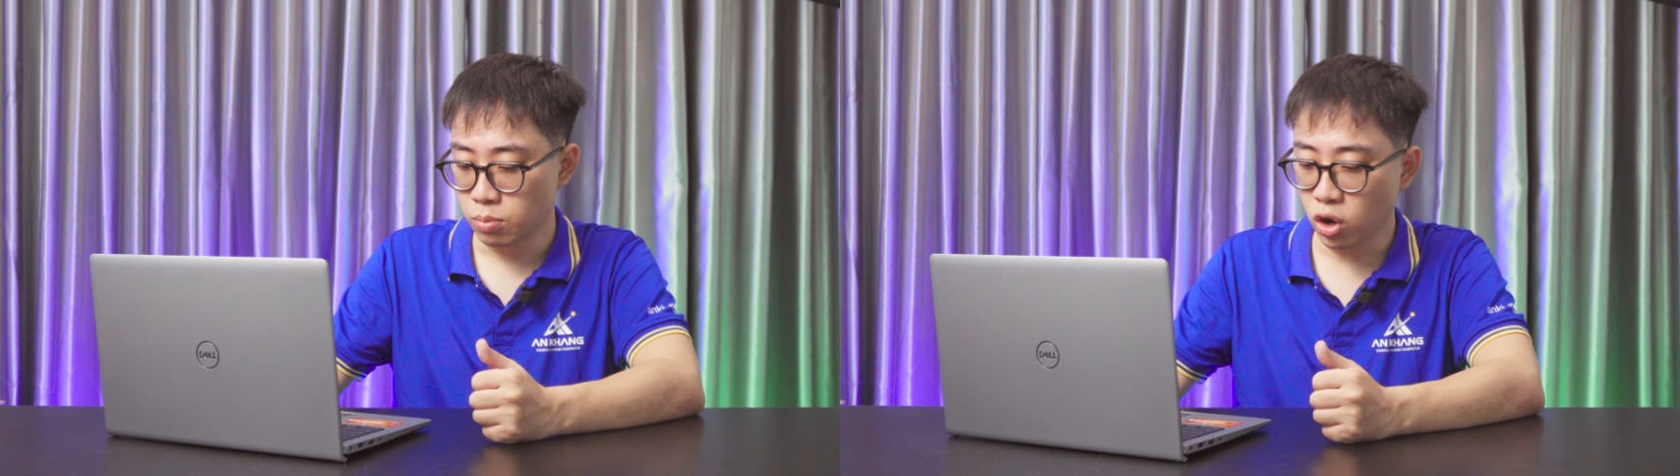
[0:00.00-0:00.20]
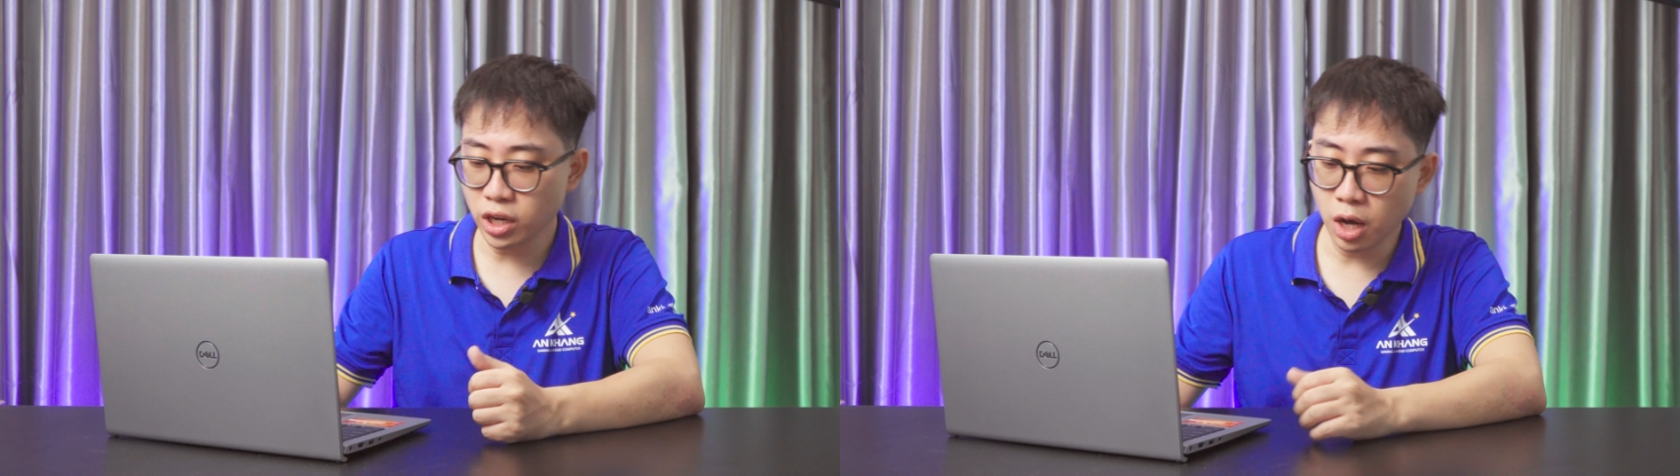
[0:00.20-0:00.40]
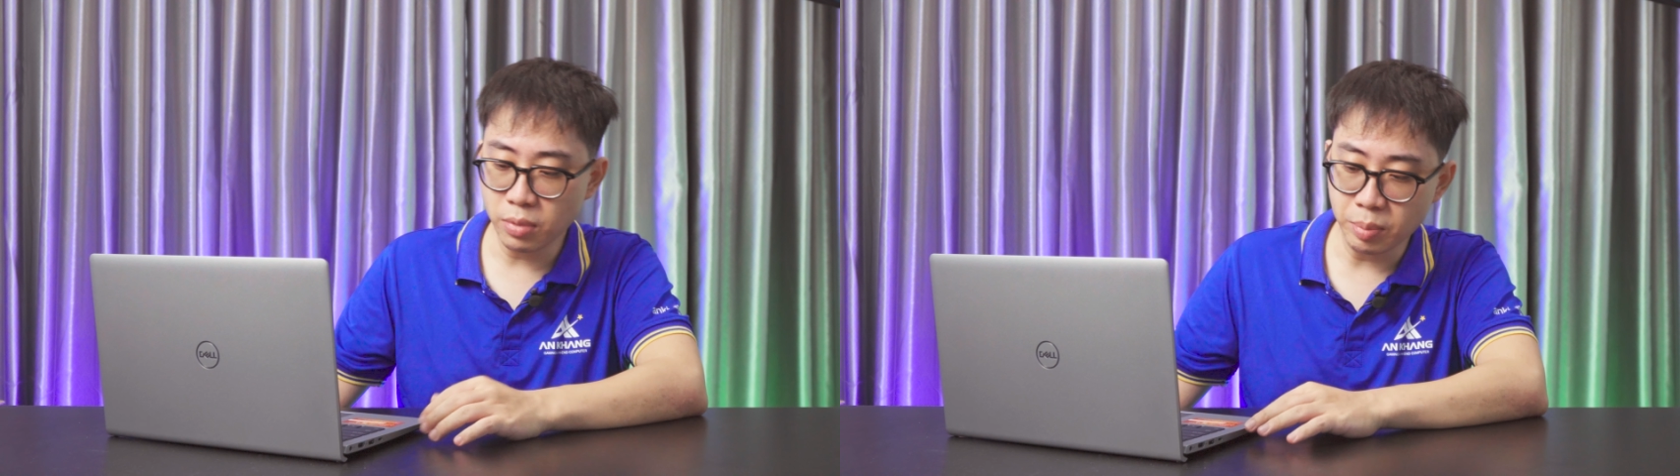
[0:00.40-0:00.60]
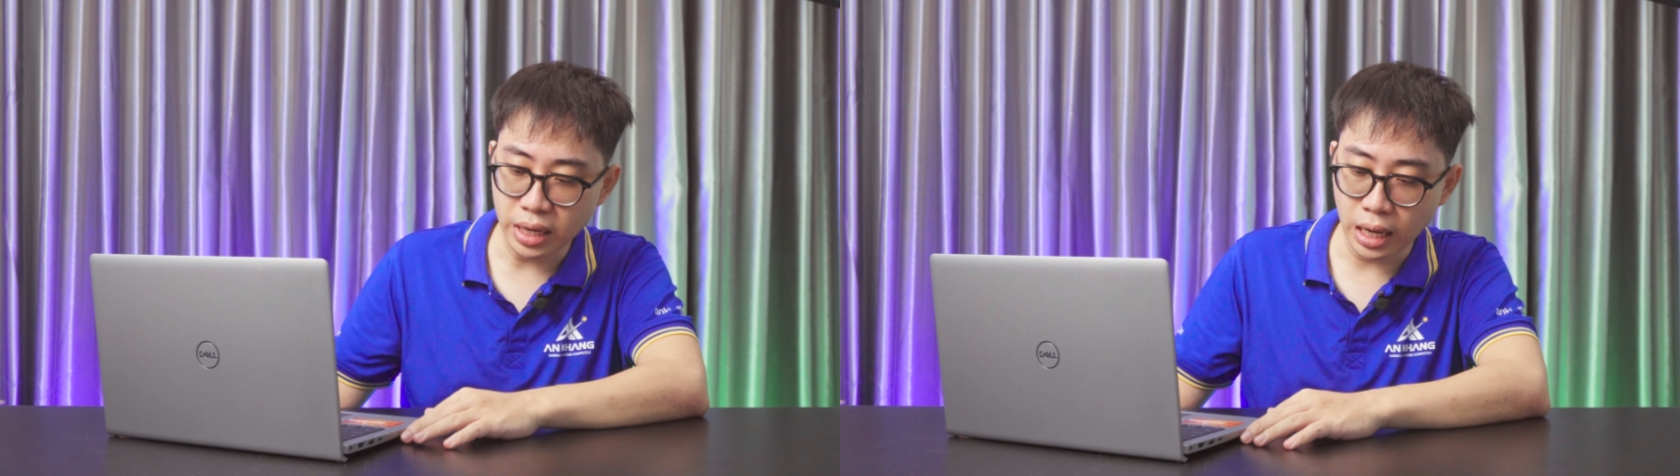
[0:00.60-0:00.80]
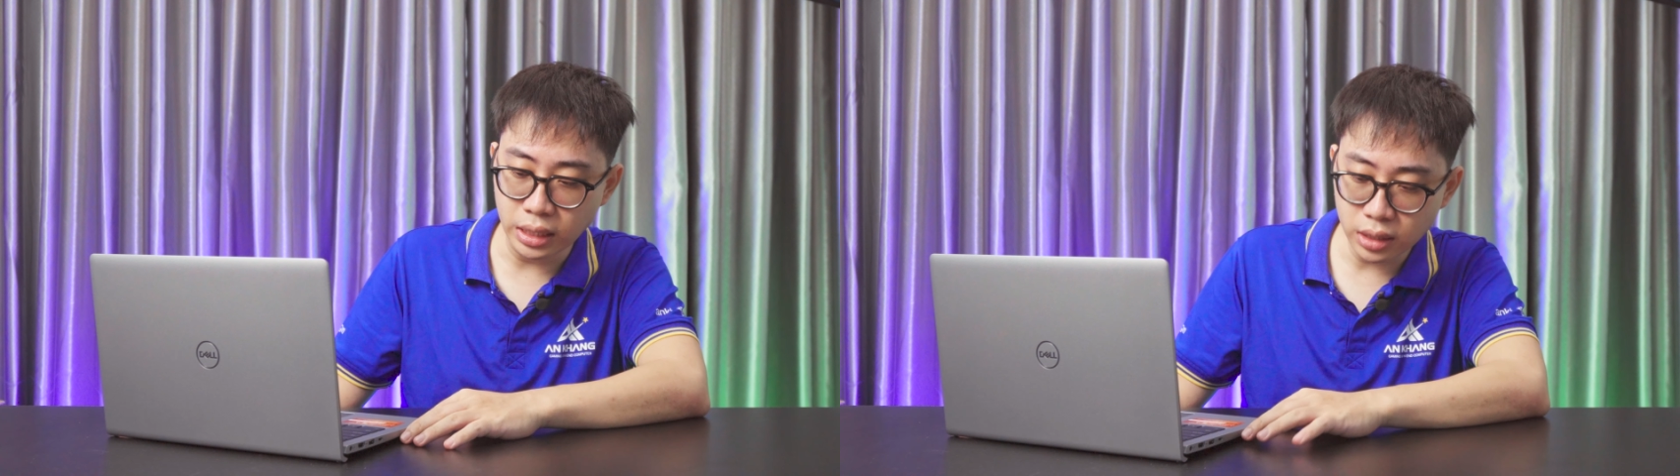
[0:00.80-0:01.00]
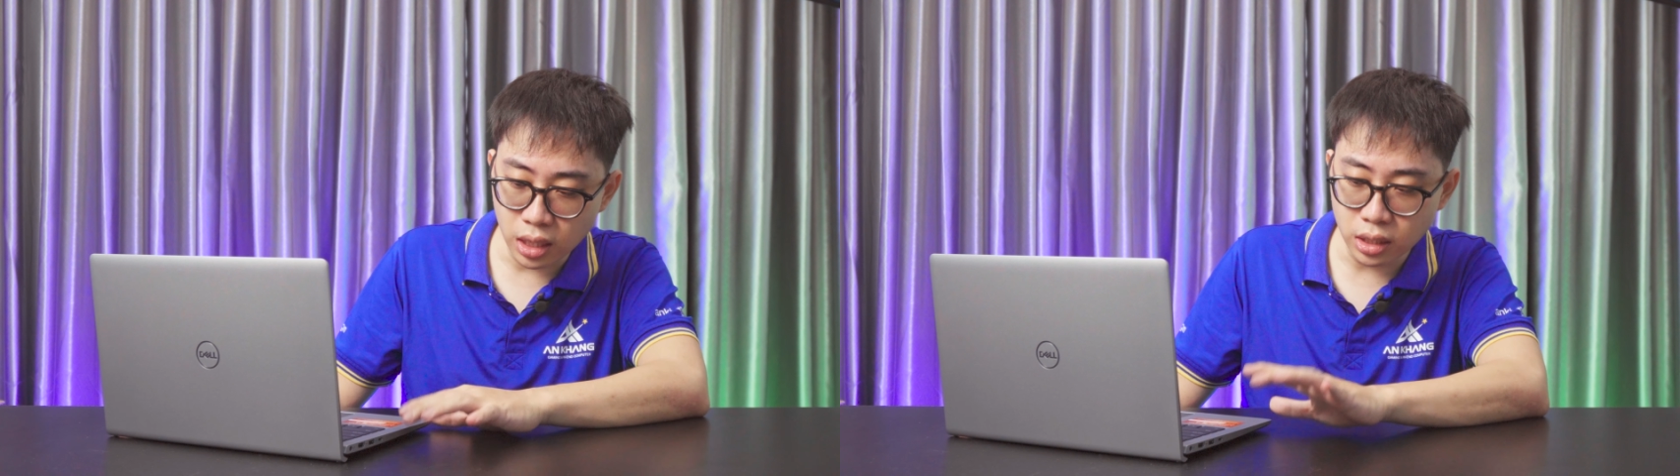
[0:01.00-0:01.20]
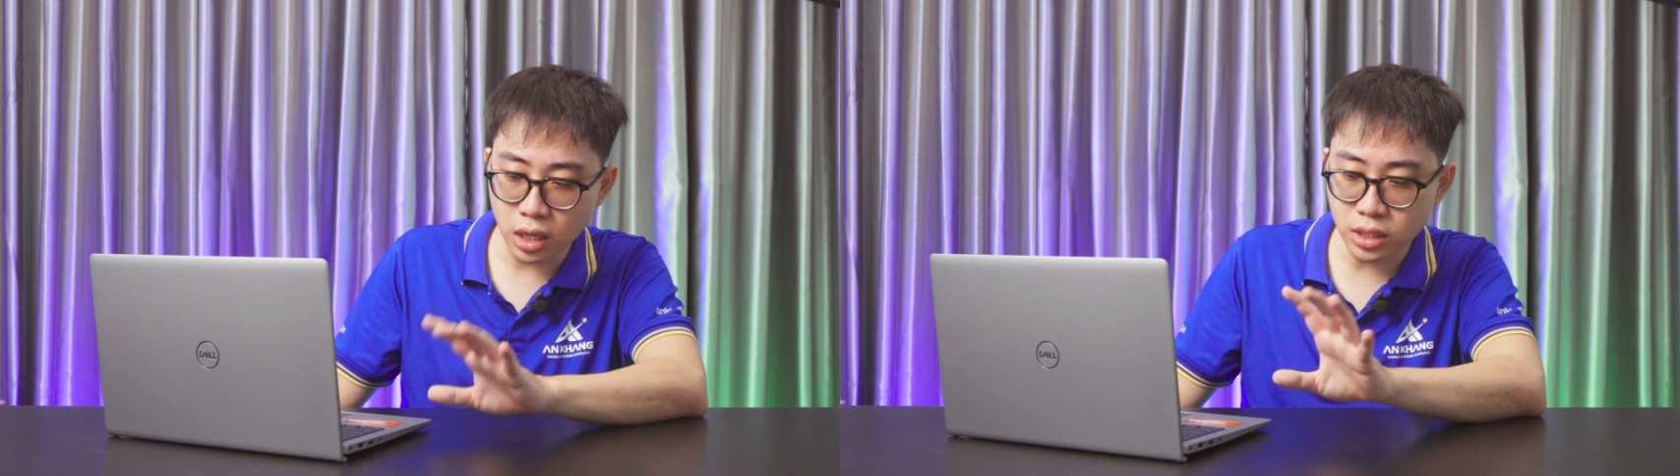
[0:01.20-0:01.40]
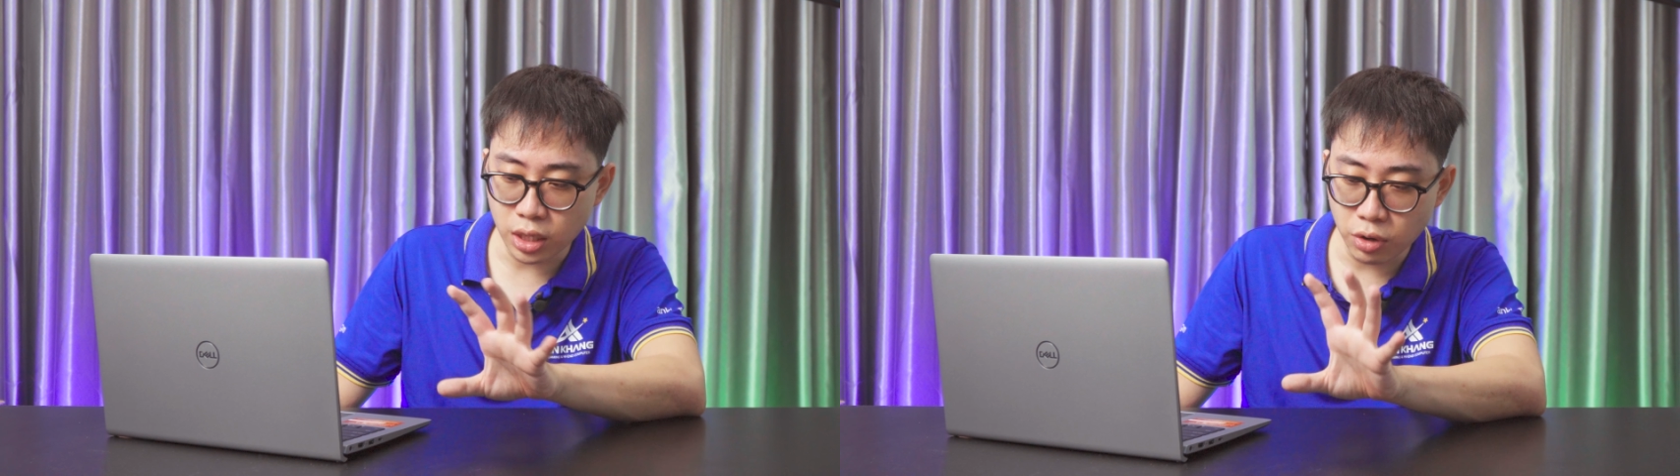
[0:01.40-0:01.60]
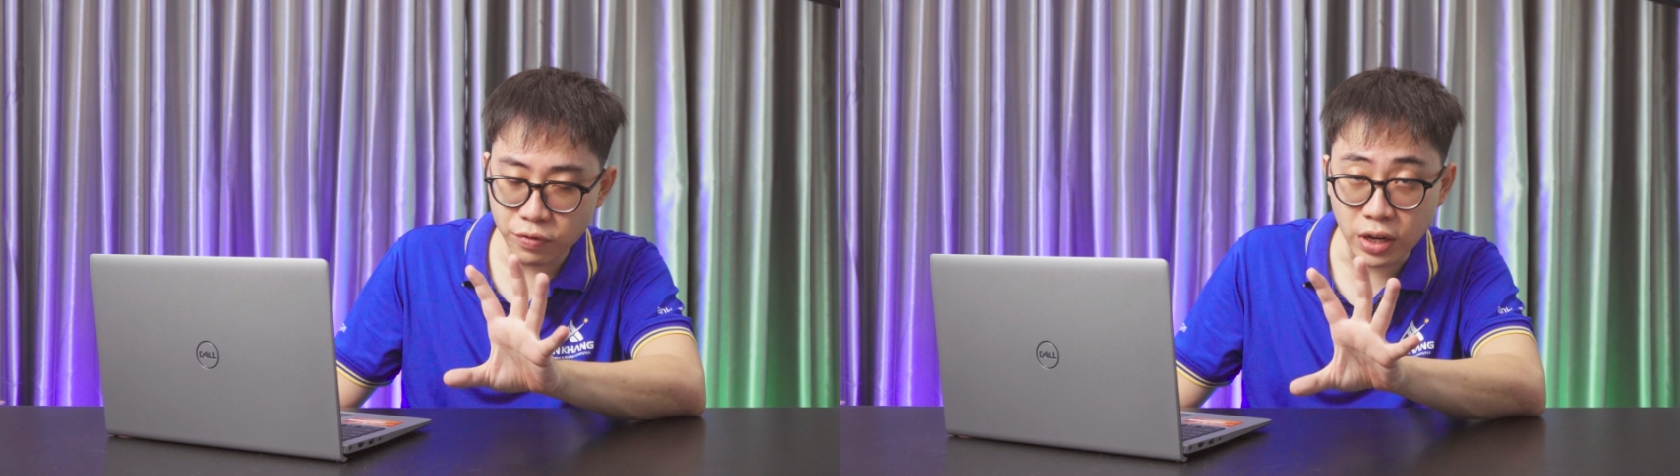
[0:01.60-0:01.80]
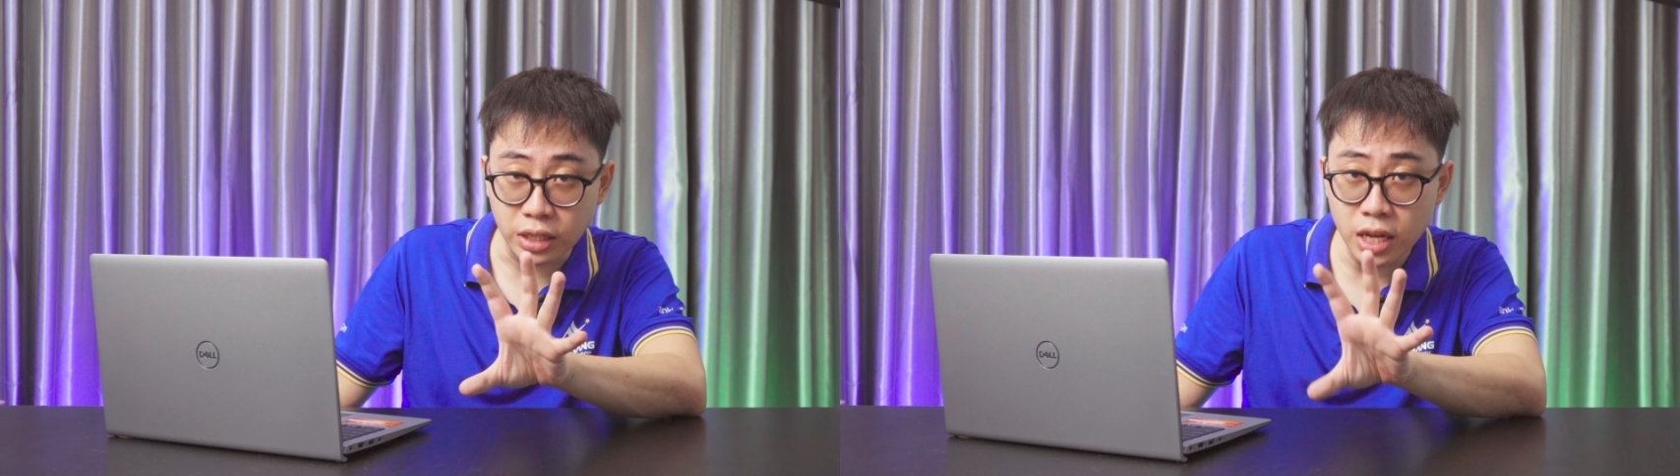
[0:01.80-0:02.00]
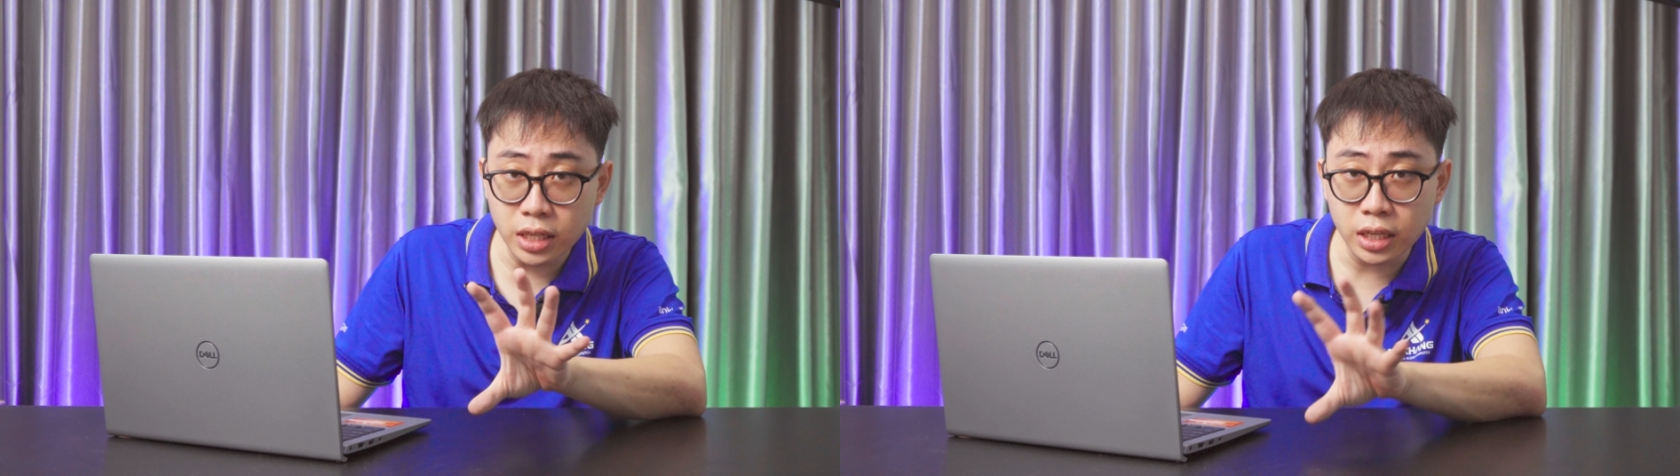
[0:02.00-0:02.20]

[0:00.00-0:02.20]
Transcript: Một cái điều mà mình ấn tượng nữa trong cái phần thiết